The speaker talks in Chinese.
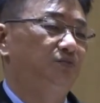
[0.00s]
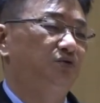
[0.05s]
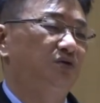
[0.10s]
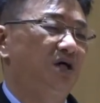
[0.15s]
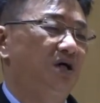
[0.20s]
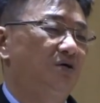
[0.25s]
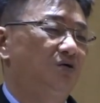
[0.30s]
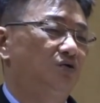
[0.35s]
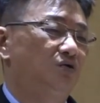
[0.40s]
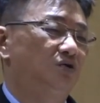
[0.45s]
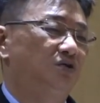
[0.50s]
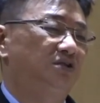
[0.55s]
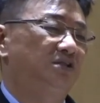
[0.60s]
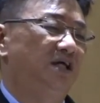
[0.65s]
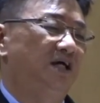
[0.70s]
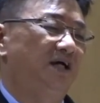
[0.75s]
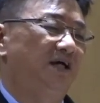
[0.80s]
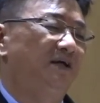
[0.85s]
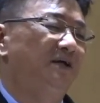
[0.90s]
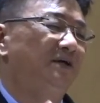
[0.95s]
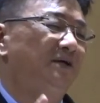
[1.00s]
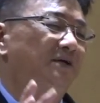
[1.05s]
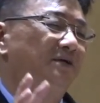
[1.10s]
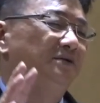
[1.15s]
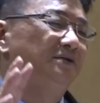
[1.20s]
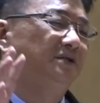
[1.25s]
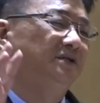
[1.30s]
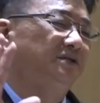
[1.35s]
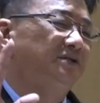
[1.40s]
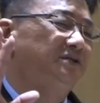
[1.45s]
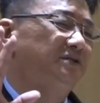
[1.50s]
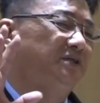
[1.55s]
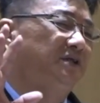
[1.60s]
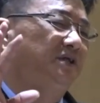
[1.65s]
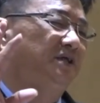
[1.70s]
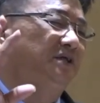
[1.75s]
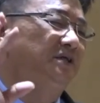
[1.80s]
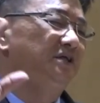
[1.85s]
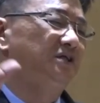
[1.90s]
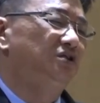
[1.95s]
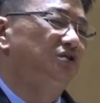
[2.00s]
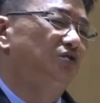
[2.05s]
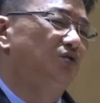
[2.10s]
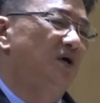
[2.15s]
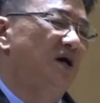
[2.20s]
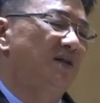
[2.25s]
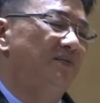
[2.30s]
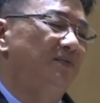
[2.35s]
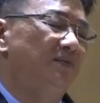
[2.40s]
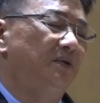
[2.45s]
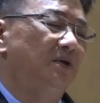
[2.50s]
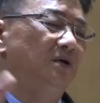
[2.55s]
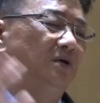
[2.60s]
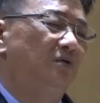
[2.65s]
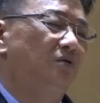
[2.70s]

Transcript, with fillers: 不要活在这些异端，